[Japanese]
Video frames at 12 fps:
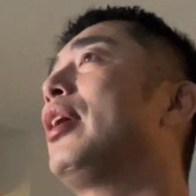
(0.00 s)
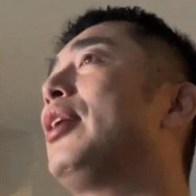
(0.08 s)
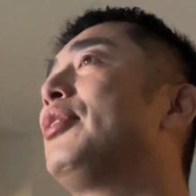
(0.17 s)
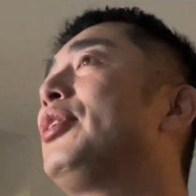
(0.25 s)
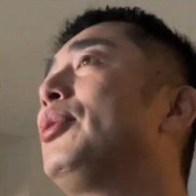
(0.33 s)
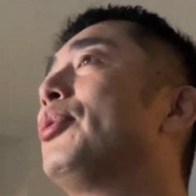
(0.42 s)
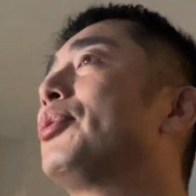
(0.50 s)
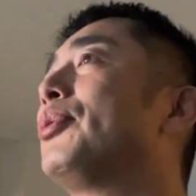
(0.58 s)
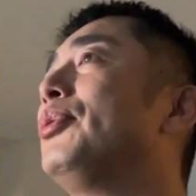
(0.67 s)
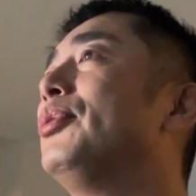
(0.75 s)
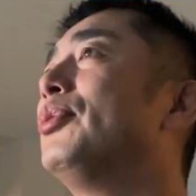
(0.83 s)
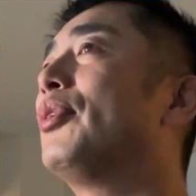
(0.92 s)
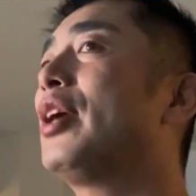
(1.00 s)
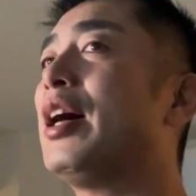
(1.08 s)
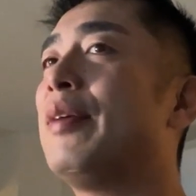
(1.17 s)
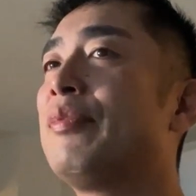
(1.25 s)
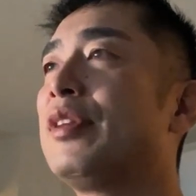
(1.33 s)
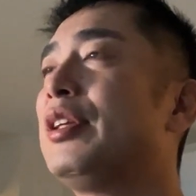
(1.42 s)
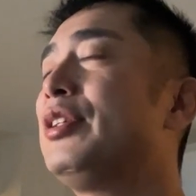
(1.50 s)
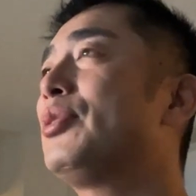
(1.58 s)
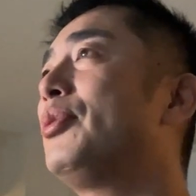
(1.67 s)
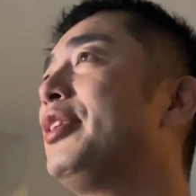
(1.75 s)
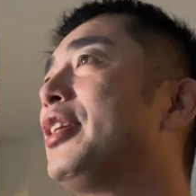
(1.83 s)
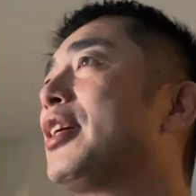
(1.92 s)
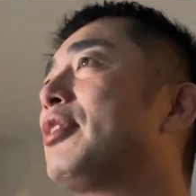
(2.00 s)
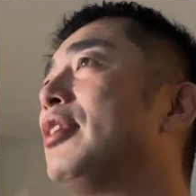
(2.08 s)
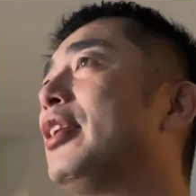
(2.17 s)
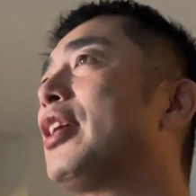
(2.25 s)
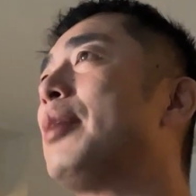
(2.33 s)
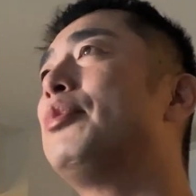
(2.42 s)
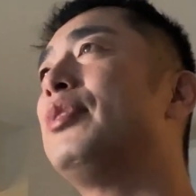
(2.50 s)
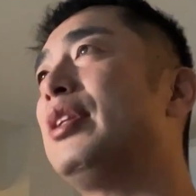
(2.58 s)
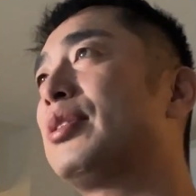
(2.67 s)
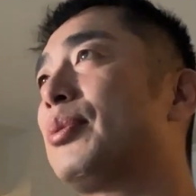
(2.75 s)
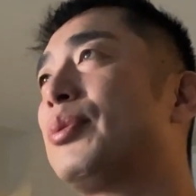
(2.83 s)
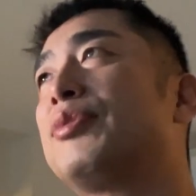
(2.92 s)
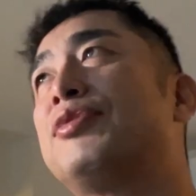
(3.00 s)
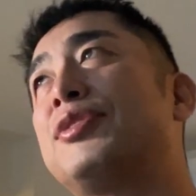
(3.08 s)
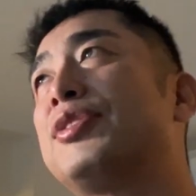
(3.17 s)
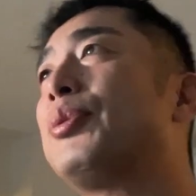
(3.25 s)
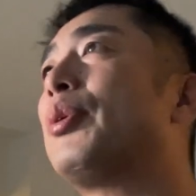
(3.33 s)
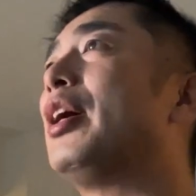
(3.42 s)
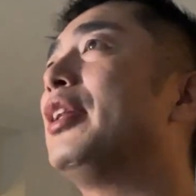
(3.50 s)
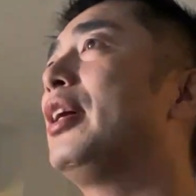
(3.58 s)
あの費用というのが非常に高くて、ね、多分ねその服とか